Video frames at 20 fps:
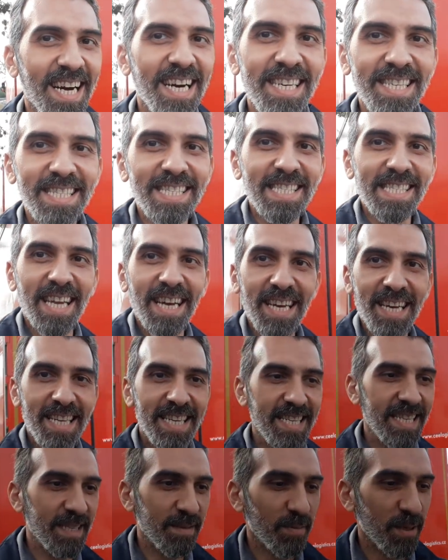
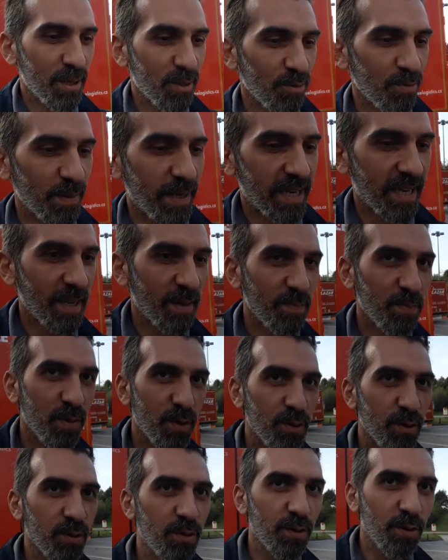Kartel bir numara en
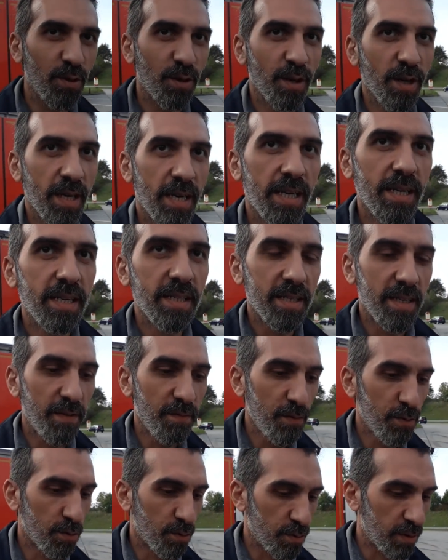büyük.
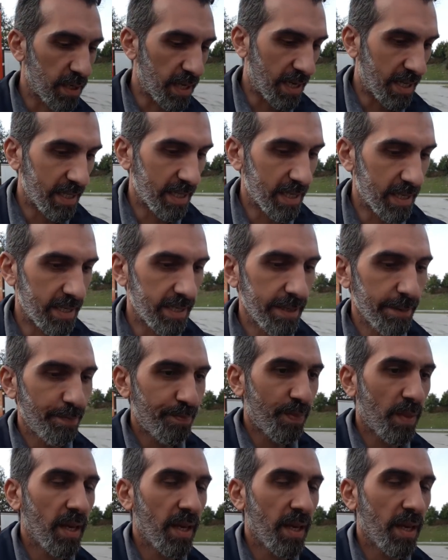Seviyoruz kendilerini.